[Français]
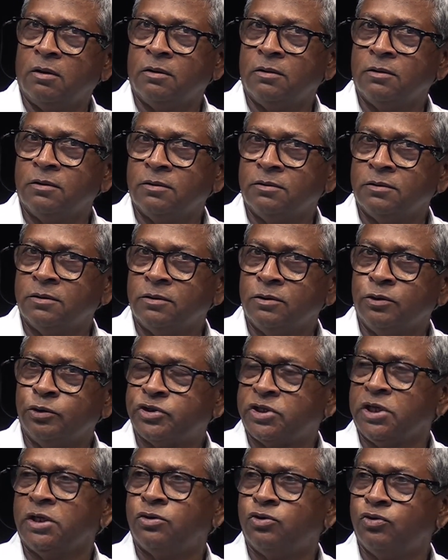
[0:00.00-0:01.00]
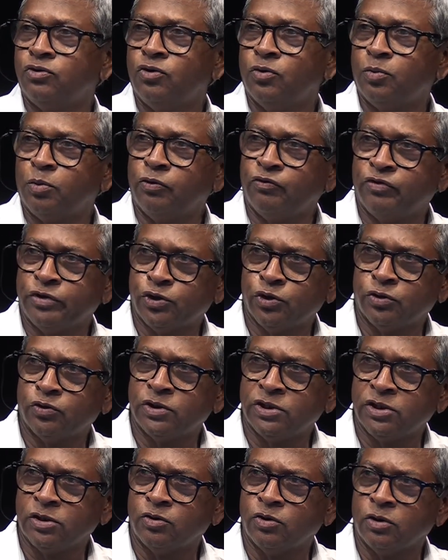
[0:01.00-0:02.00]
euh, le statut de professeur
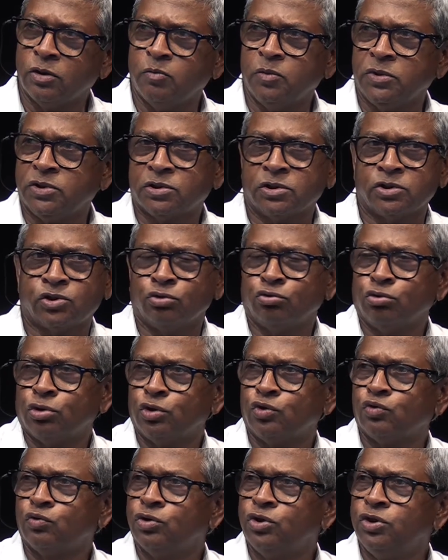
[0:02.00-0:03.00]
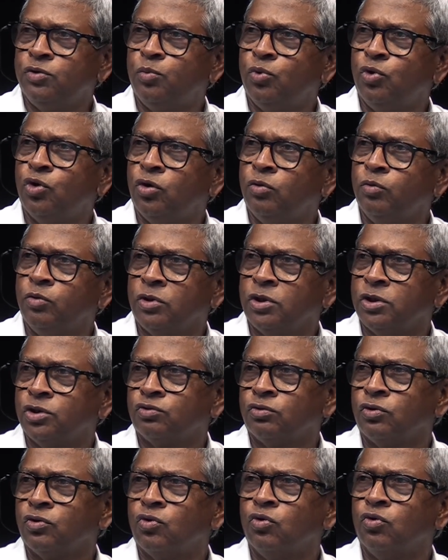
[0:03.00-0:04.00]
des écoles, mais ça, c'est une question de diplôme, une
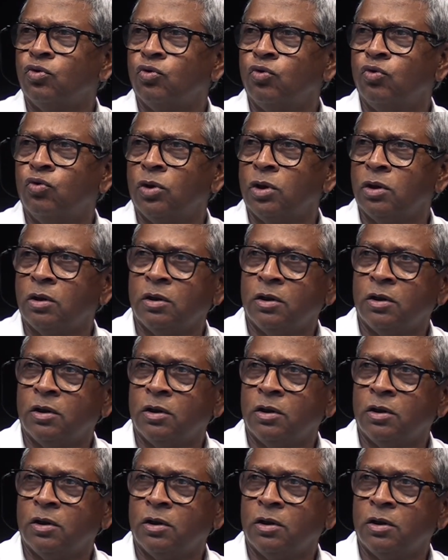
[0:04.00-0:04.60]
question de concours.